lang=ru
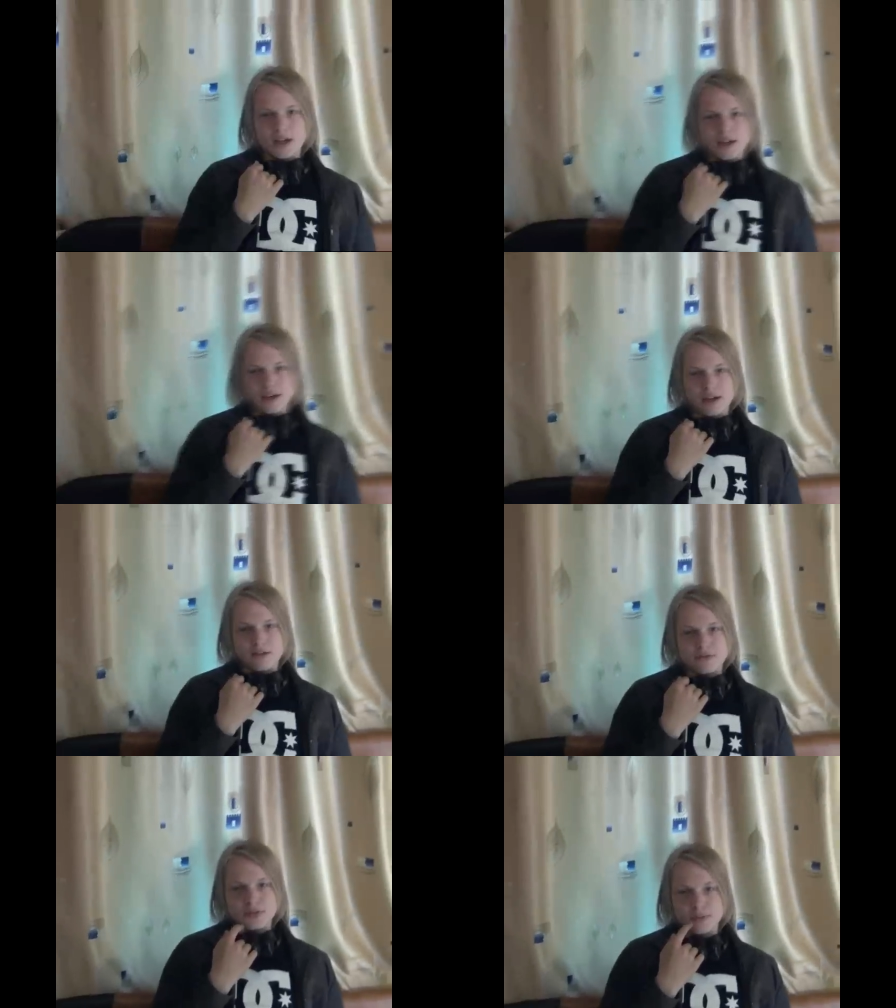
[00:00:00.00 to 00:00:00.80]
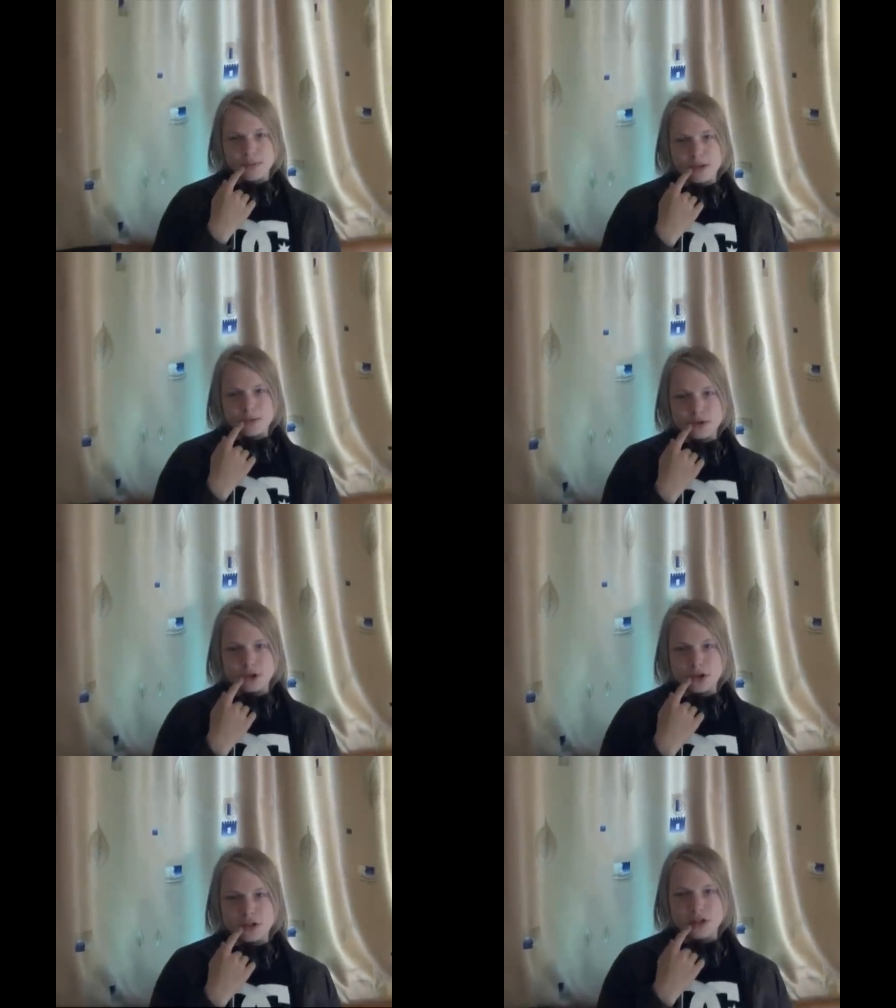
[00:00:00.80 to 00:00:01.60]
Э, все потому,
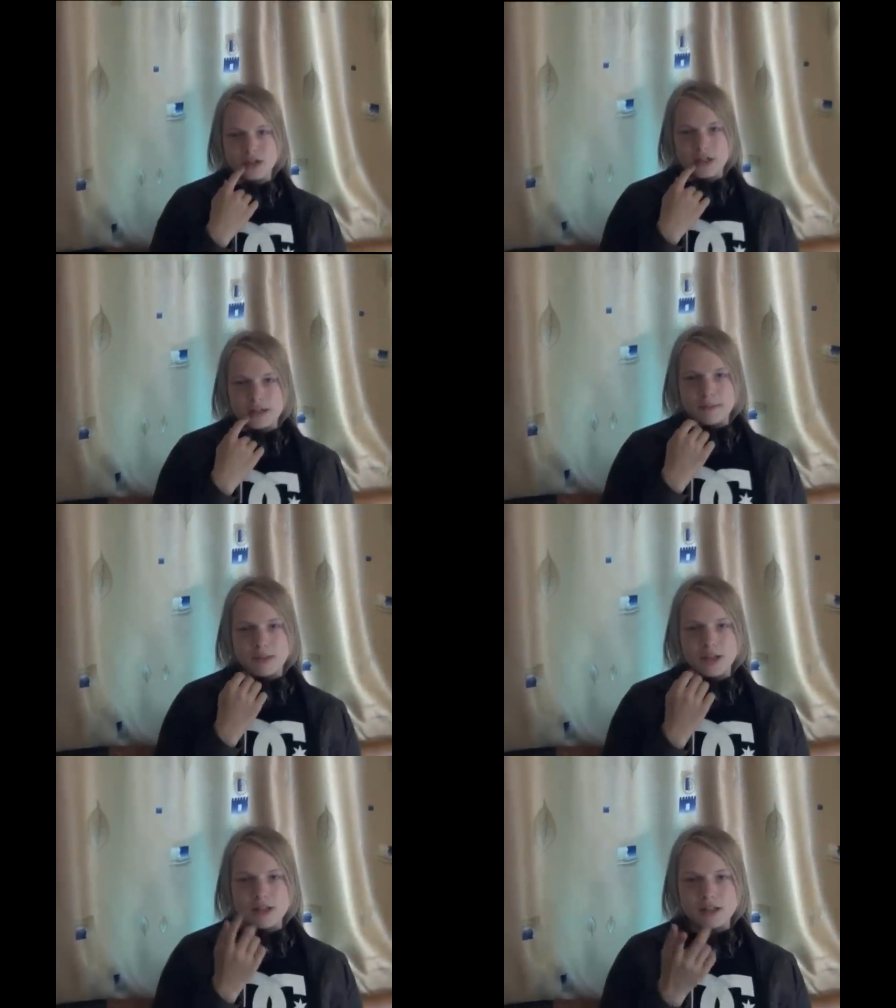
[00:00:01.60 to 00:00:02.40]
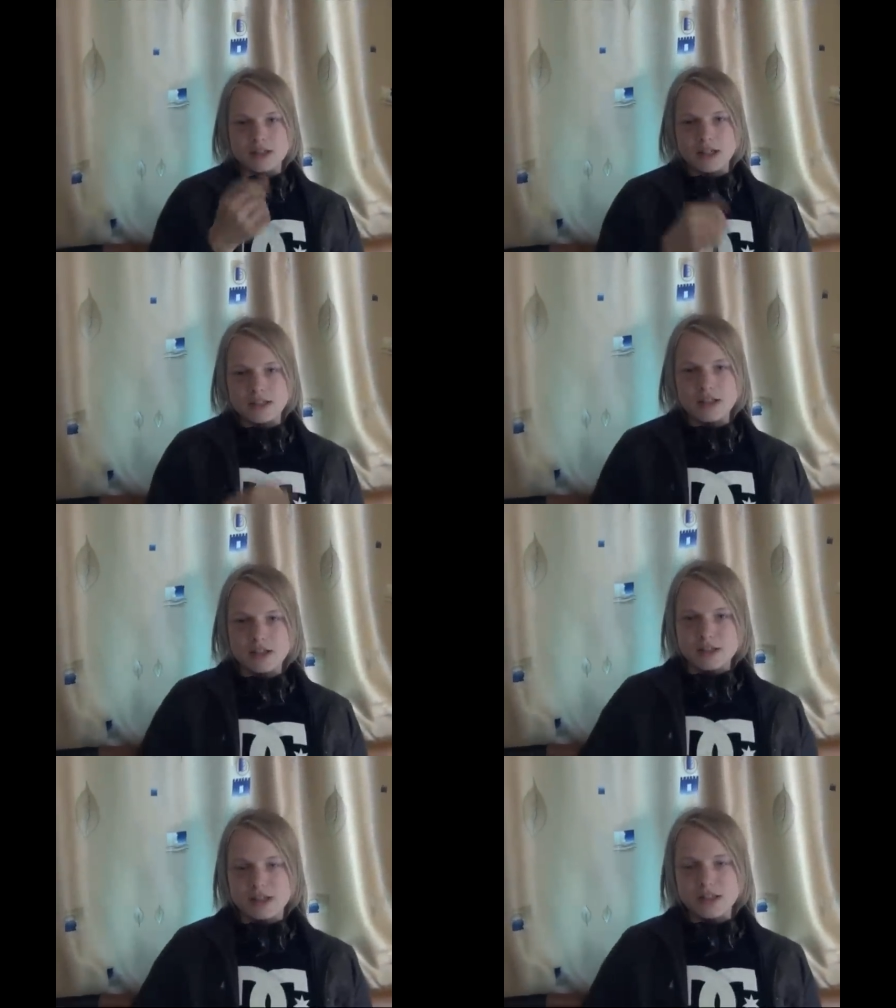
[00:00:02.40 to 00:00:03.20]
что мне так
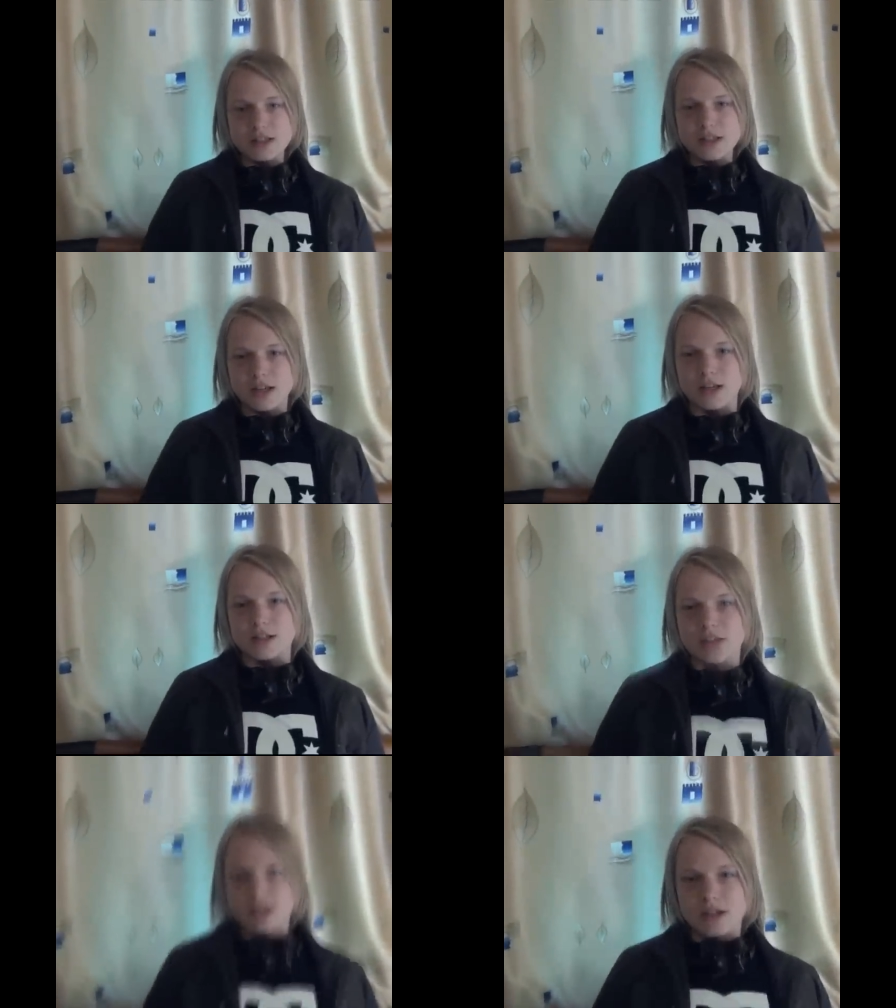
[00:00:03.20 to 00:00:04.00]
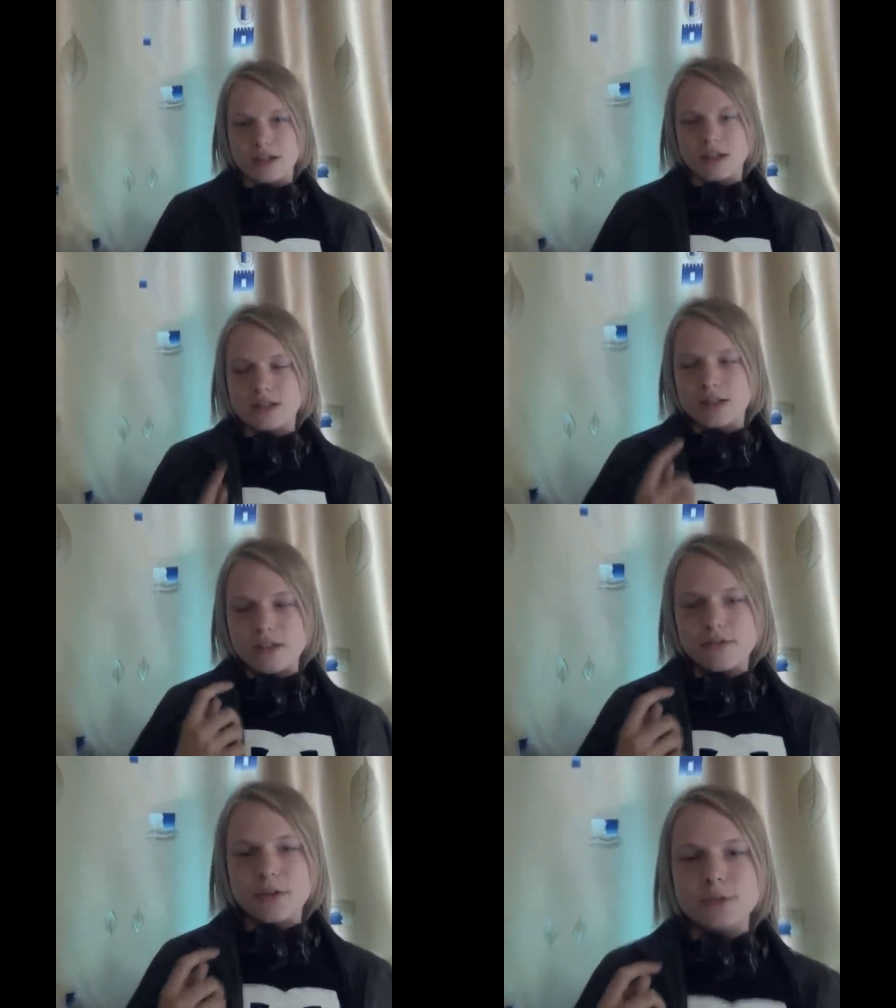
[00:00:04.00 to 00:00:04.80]
сказали сказать. Э,
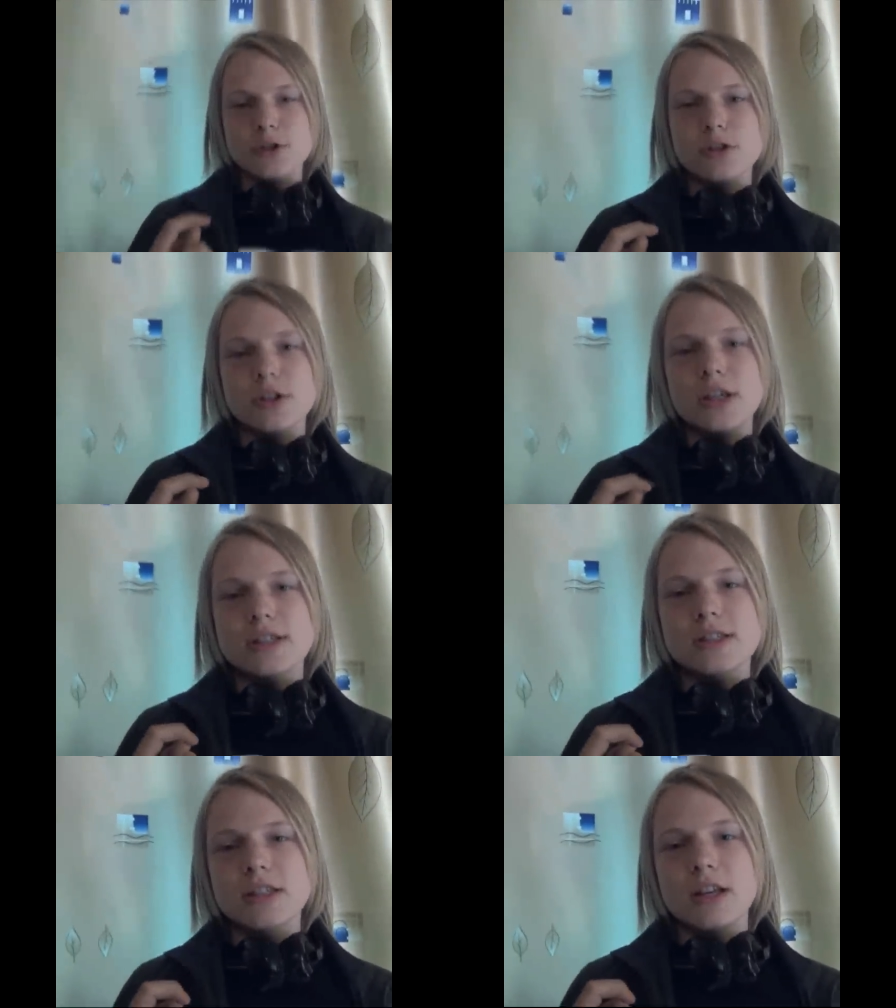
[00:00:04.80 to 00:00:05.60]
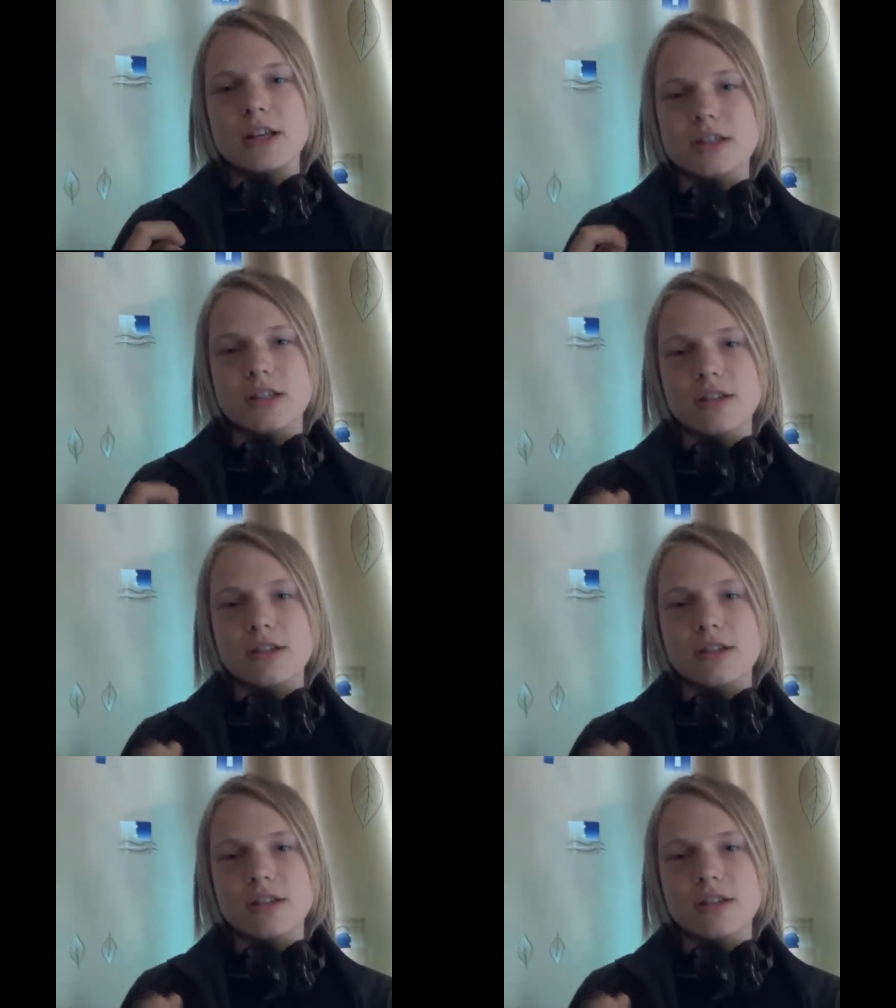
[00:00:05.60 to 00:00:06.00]
дело в том, что я сценарист